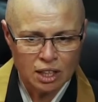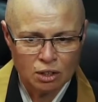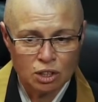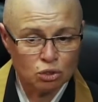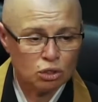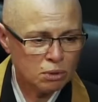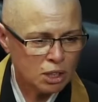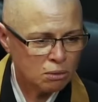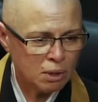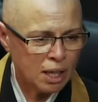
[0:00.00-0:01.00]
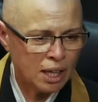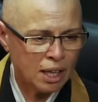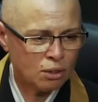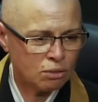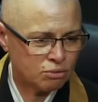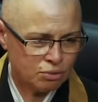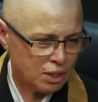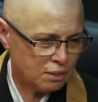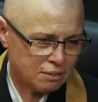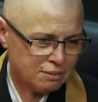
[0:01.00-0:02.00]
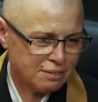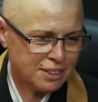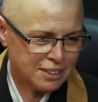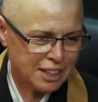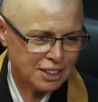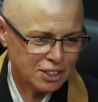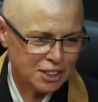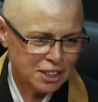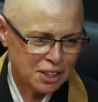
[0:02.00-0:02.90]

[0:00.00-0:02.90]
não dormir no meio, enfim, entende?